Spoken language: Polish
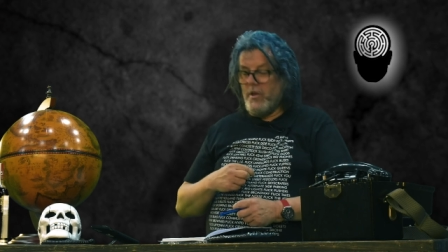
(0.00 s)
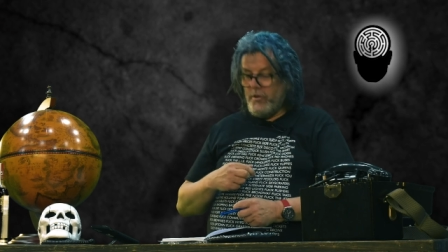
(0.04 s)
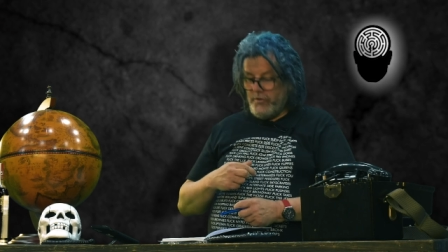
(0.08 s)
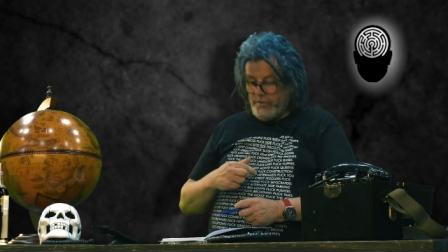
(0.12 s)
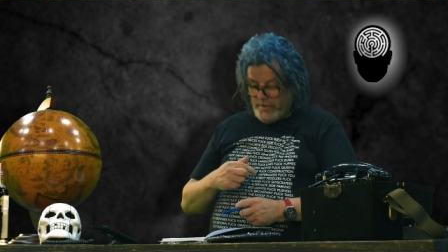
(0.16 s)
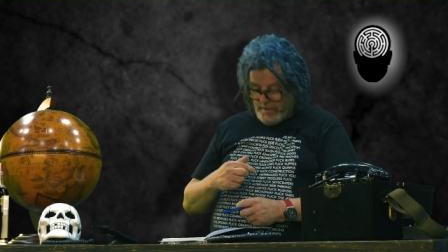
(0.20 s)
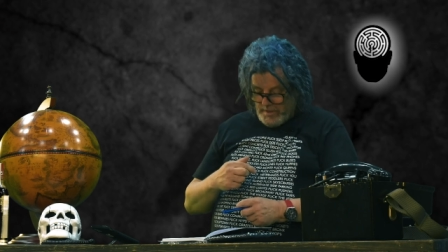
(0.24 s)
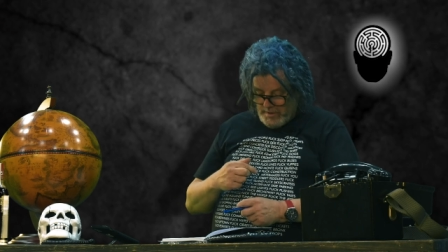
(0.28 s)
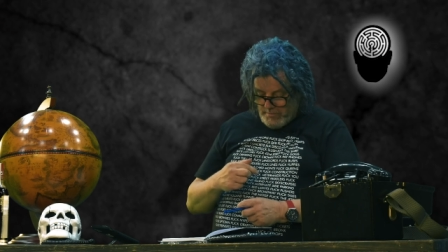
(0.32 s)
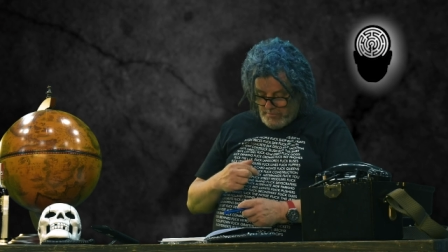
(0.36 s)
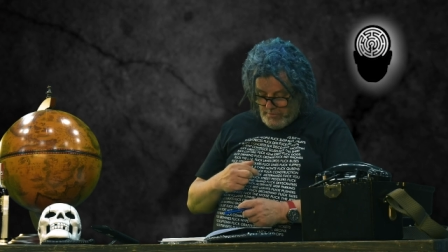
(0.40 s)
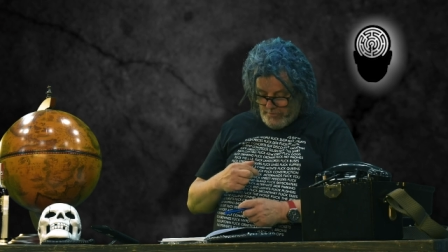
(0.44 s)

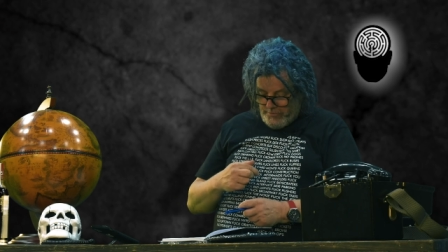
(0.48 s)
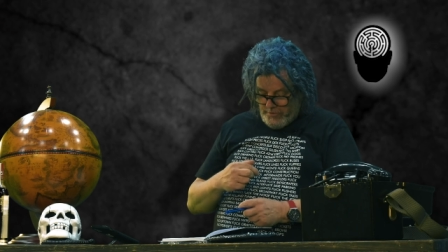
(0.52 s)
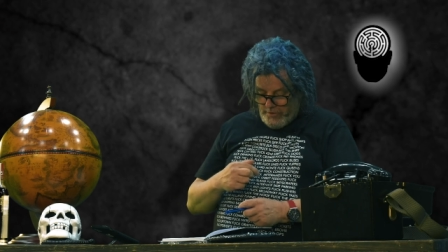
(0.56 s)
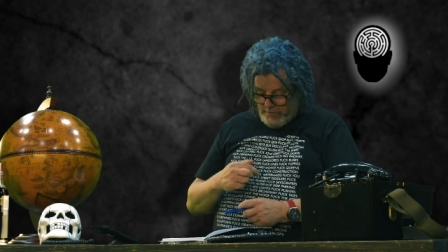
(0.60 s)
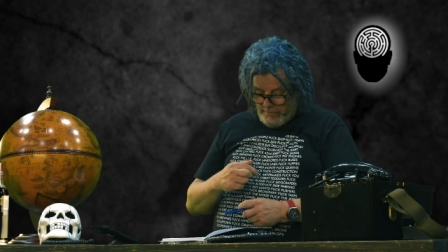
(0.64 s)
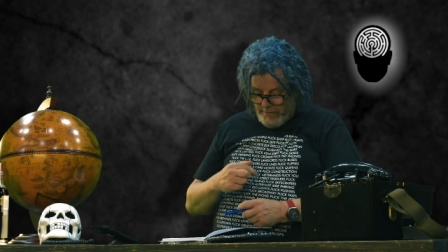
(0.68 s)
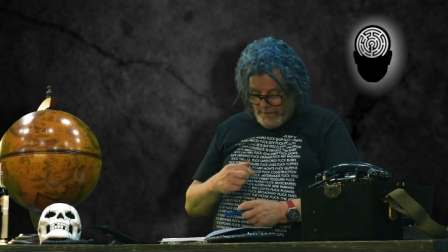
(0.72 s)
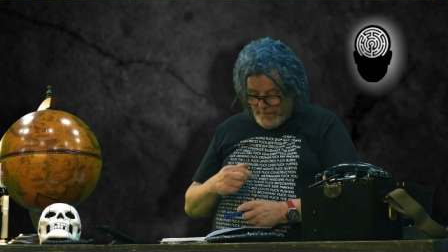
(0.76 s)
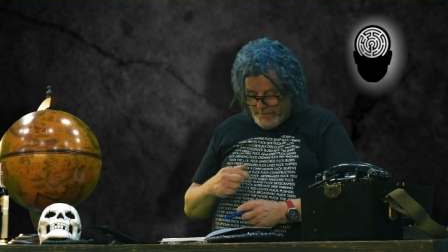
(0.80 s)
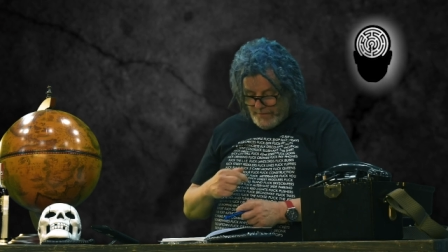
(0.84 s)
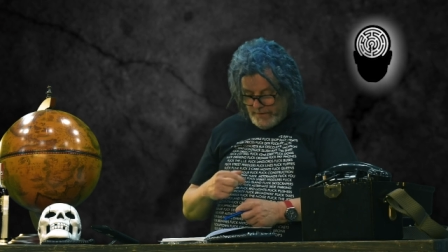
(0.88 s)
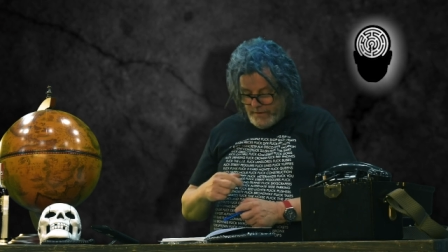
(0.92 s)

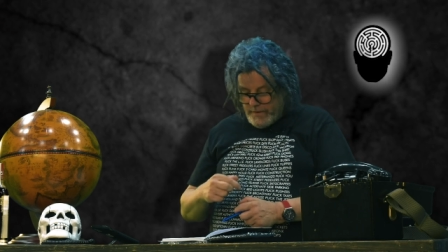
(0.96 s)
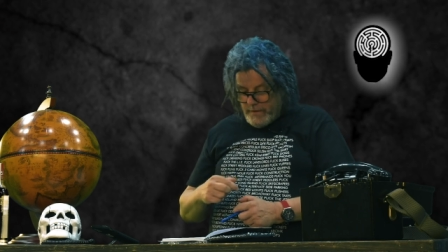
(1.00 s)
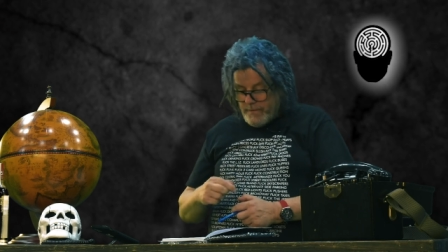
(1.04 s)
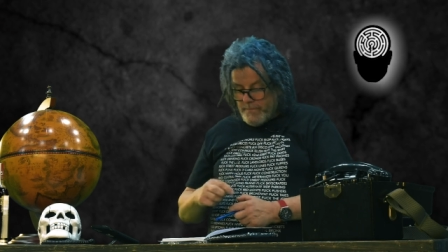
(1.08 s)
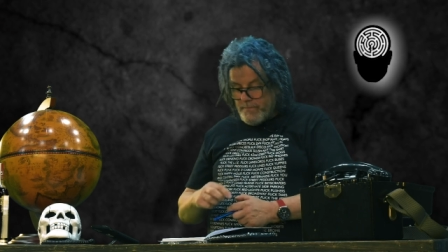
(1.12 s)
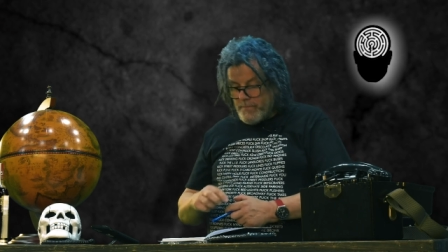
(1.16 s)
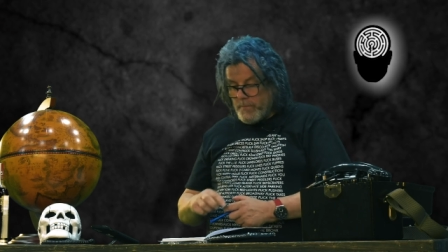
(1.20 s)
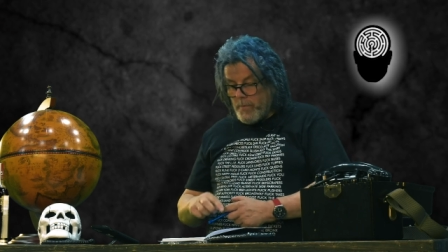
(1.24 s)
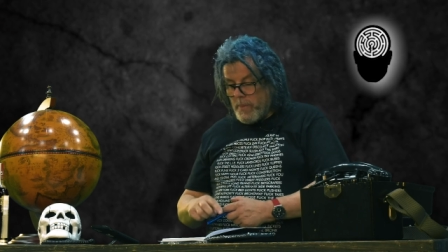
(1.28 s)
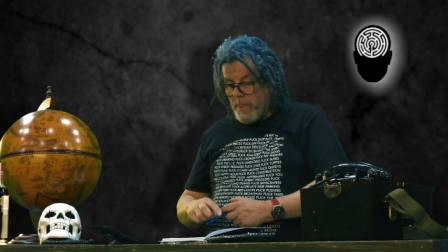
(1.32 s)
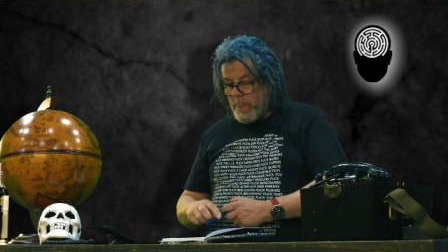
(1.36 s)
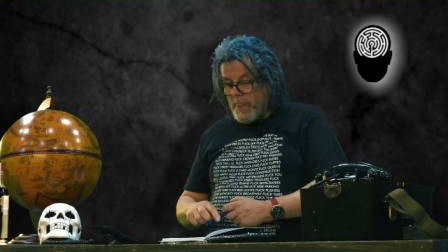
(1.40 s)

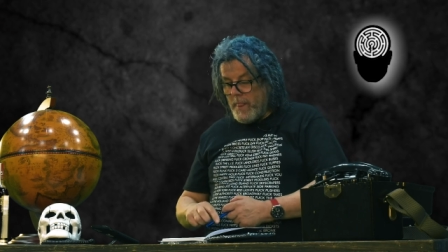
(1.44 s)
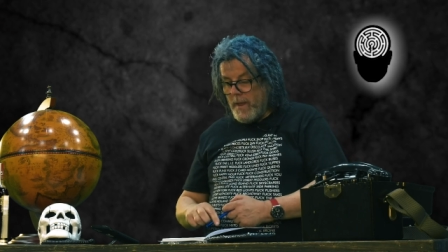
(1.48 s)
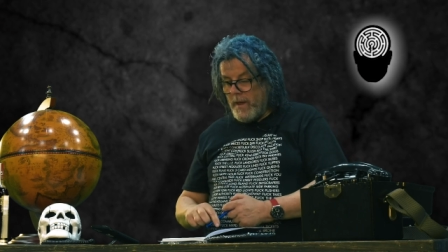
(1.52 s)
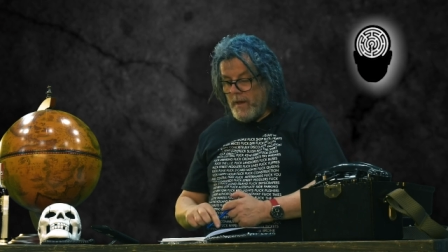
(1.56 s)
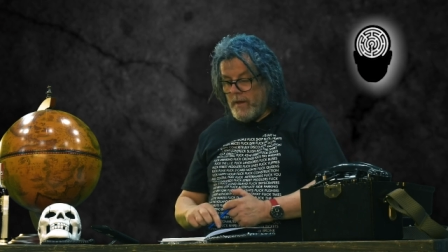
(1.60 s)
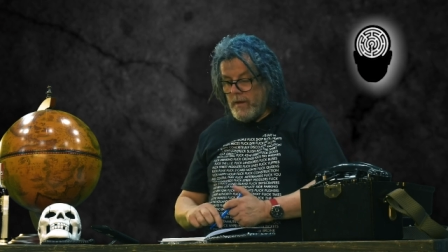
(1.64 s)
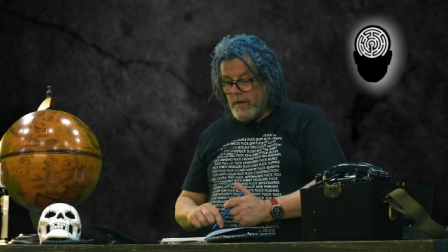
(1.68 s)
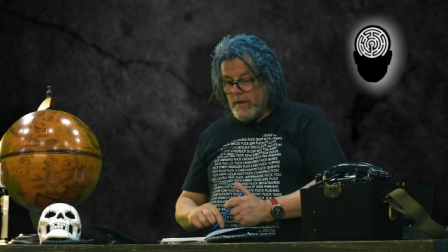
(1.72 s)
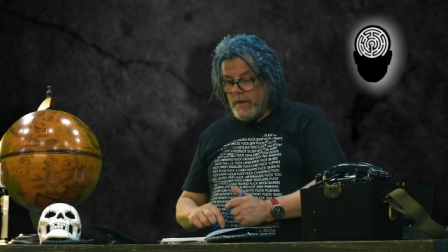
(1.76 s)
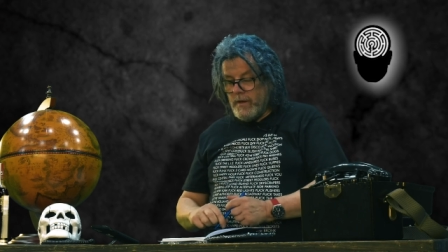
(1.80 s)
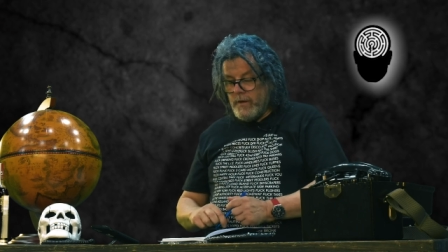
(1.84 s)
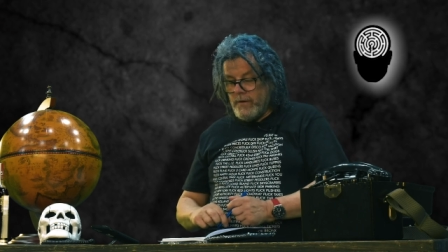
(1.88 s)
zakamuflowane
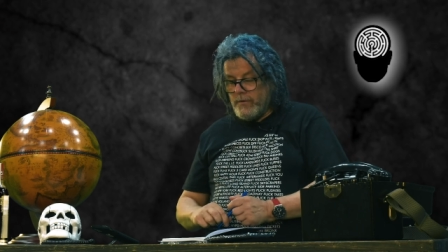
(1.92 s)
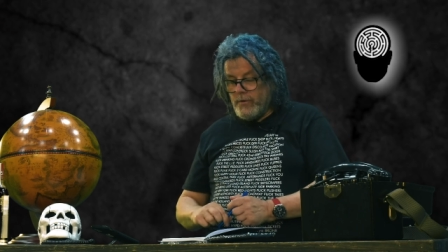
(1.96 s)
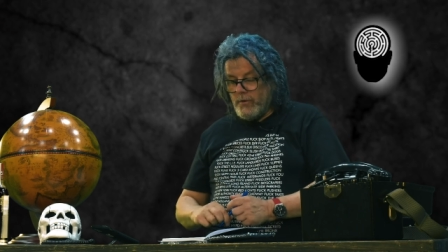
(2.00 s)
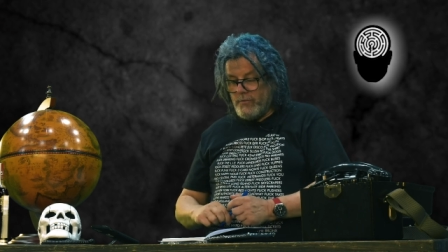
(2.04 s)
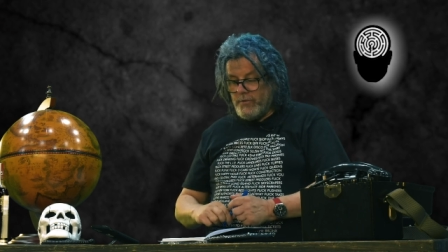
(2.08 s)
y,